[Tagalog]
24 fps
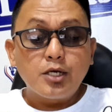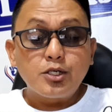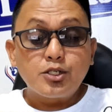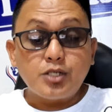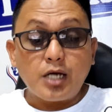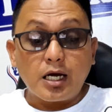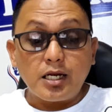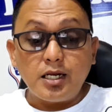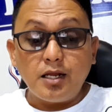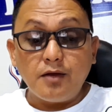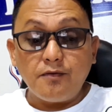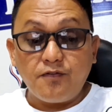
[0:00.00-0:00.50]

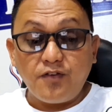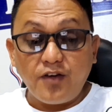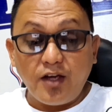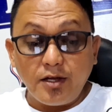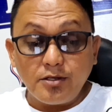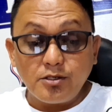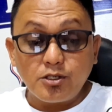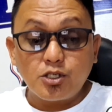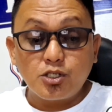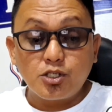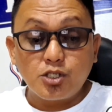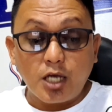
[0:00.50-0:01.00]
sa
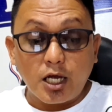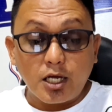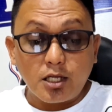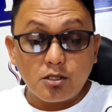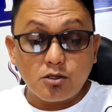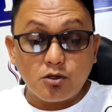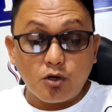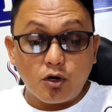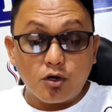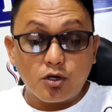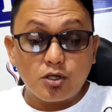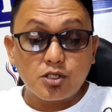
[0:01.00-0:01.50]
defense
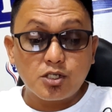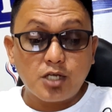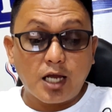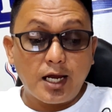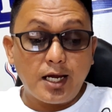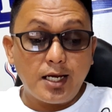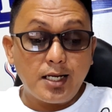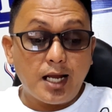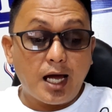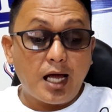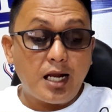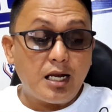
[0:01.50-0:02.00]
sector
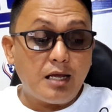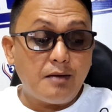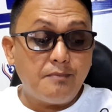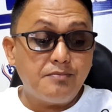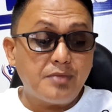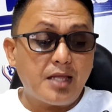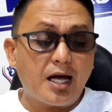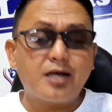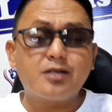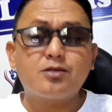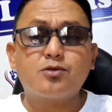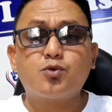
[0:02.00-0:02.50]
sa
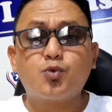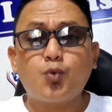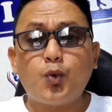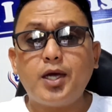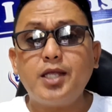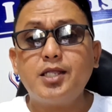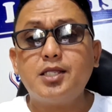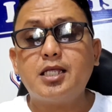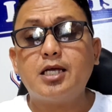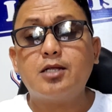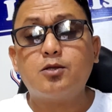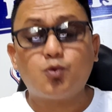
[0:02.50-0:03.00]
ilalim ng
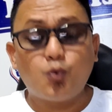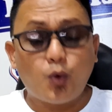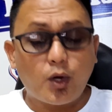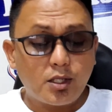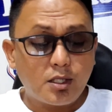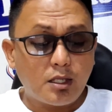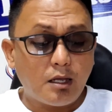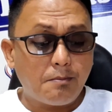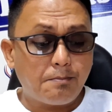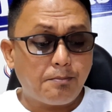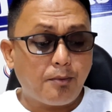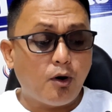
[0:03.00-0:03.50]

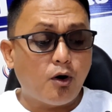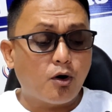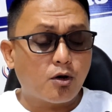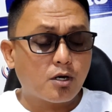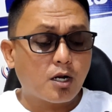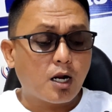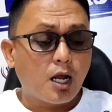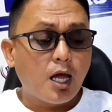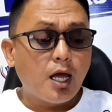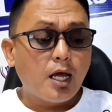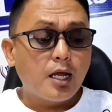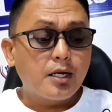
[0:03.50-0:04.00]

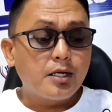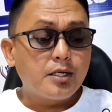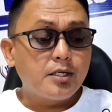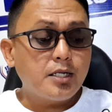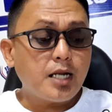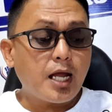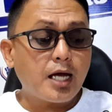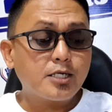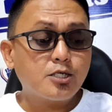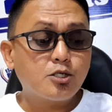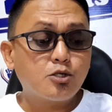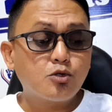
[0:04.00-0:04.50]
2024
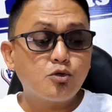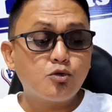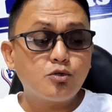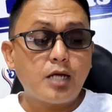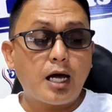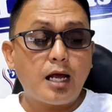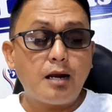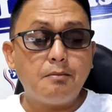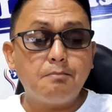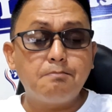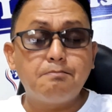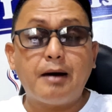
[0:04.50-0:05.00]

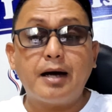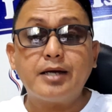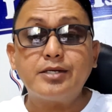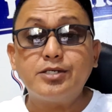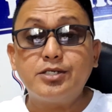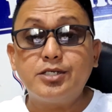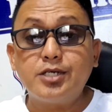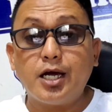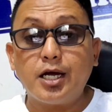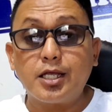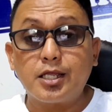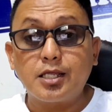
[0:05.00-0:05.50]
national
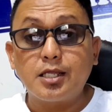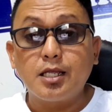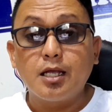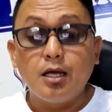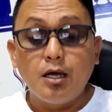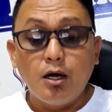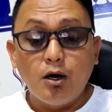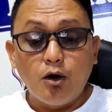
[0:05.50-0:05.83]
budget.